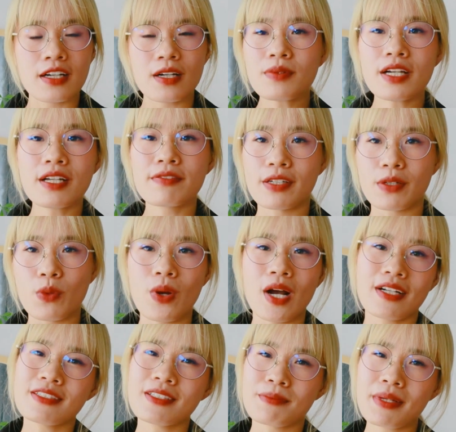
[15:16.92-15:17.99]
không cần phải cố
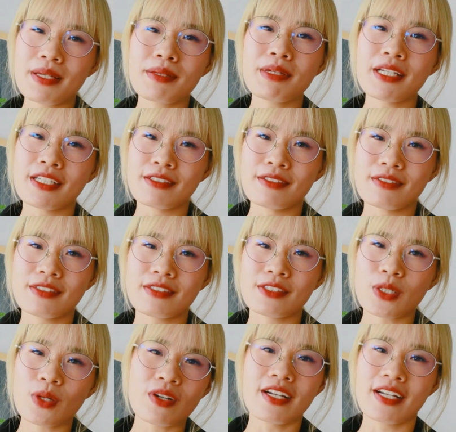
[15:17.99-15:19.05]
gắng chứng minh mình
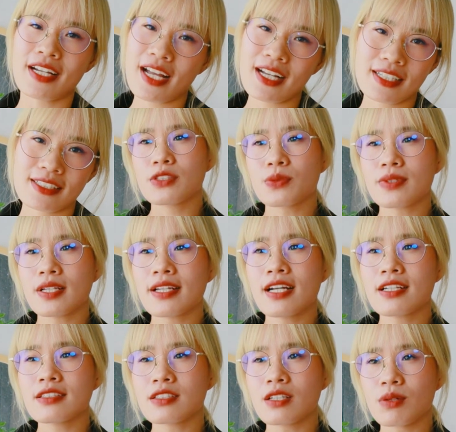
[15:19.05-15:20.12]
cho người khác chúng ta
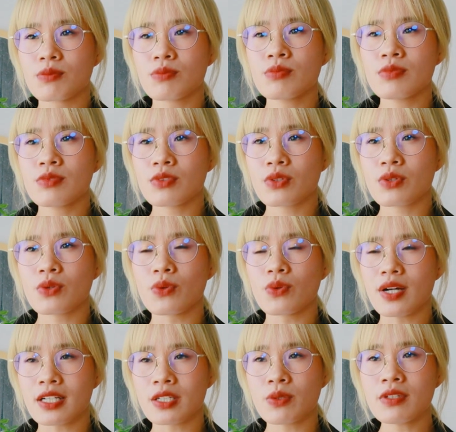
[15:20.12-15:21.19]
đang sống cố
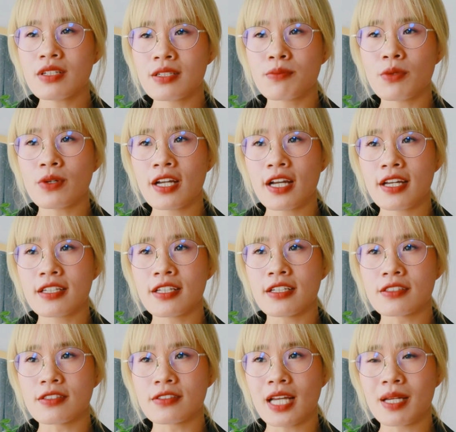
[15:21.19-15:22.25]
gắng nỗ lực mỗi ngày
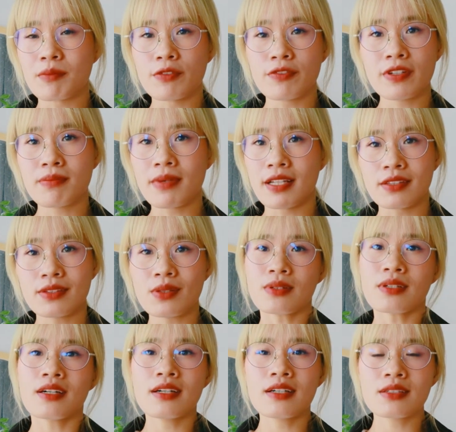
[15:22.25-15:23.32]
để trở thành một phiên bản
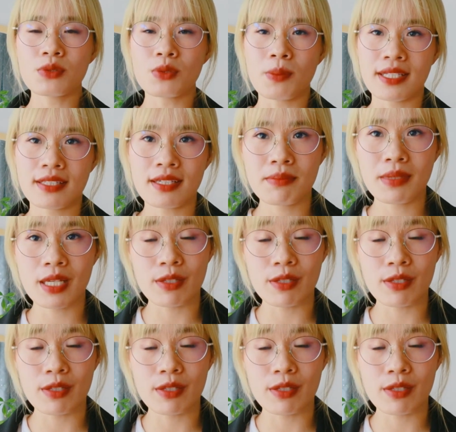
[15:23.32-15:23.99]
tốt hơn của bản thân